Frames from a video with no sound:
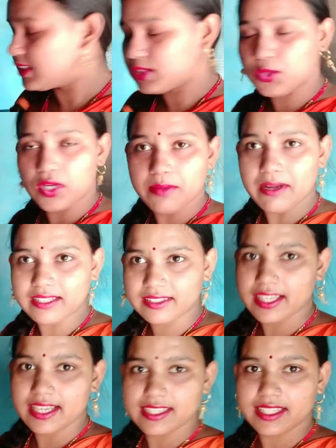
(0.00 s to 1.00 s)
तो कोई बात
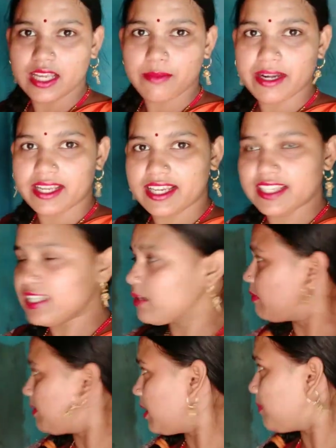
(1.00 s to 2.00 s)
नहीं इसलिए हमारा किचन
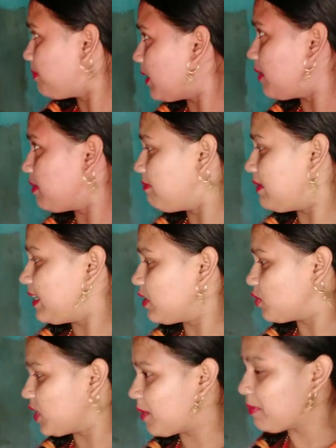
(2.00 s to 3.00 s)
में भी अभी
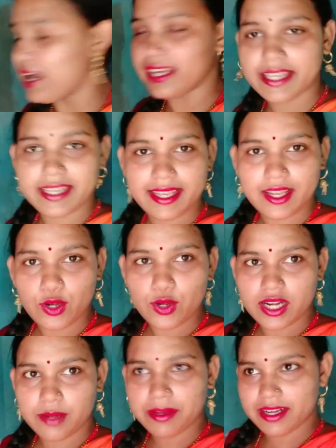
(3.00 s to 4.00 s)
पेंट होना बाकी है
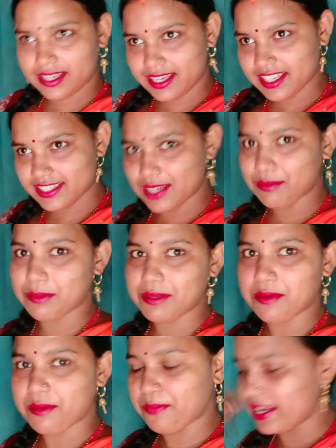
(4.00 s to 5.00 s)
और हमारा किचन में भी
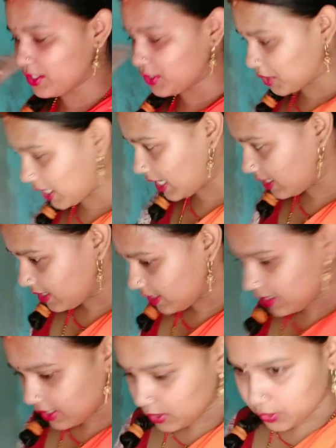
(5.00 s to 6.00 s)
अभी पेंट होगा
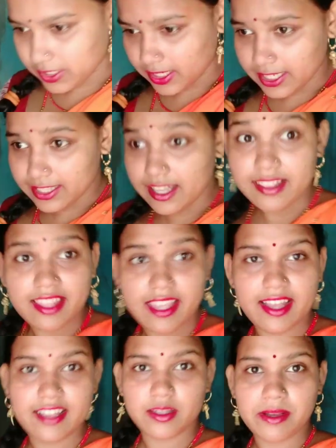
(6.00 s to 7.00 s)
तो चलिए देखते
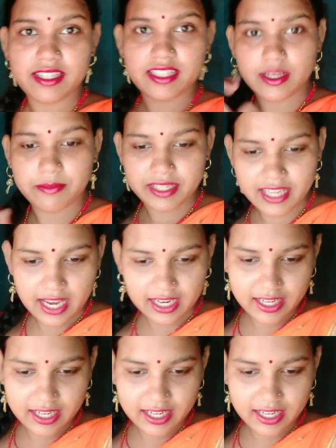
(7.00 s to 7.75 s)
हैं हस्बैंड जी हम भी क्या